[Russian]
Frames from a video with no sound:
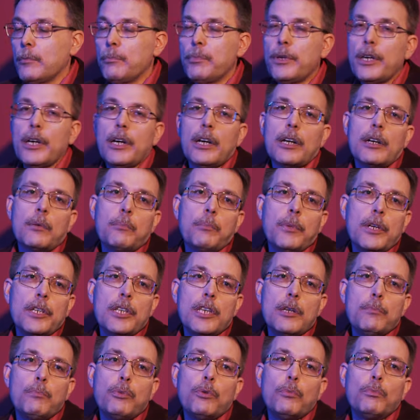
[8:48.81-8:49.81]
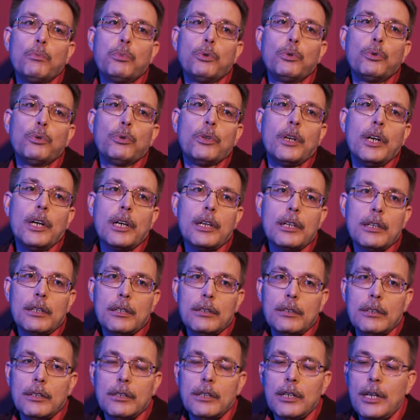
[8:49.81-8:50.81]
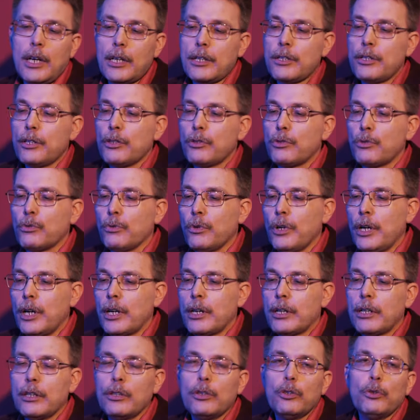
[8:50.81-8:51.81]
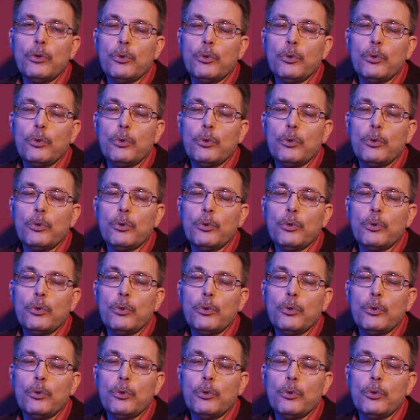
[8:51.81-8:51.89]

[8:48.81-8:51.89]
PR по типу будуар, аксессуар,